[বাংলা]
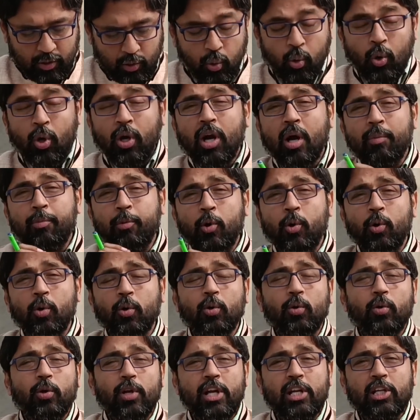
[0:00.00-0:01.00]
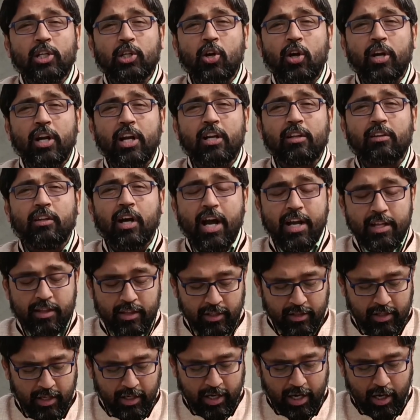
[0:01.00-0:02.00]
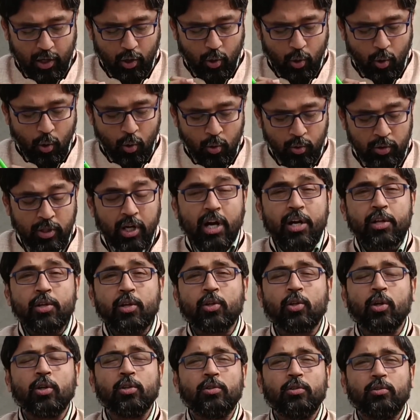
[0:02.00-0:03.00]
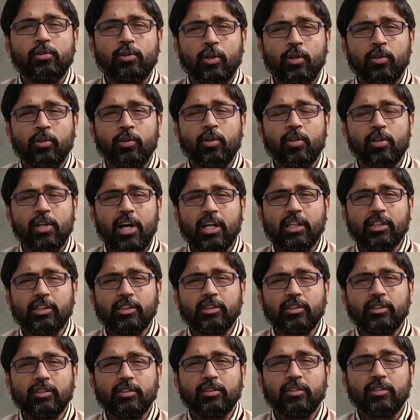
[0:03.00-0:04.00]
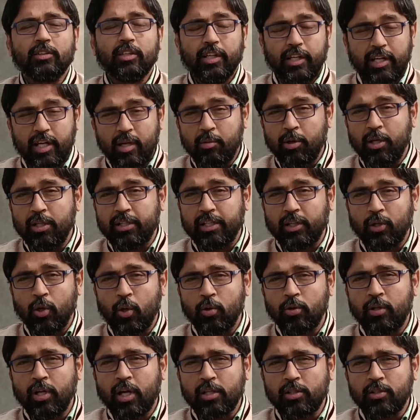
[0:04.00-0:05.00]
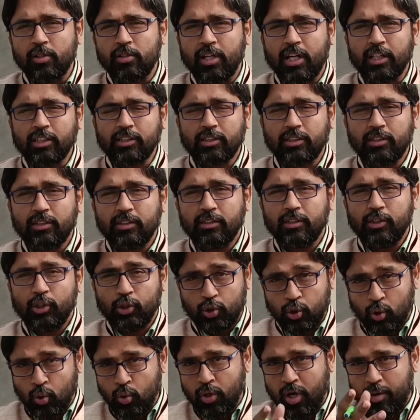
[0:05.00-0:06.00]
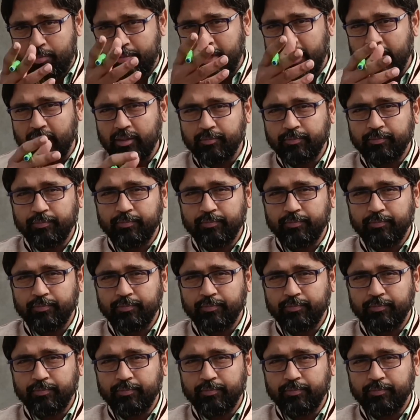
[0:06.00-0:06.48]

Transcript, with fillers: দুর্গাপুর ইস্কনের দায়িত্বে থাকা ঔদার্যতন চন্দ্র দাস কি বলছেন ঔদার্য দাস শুনুন আপনারা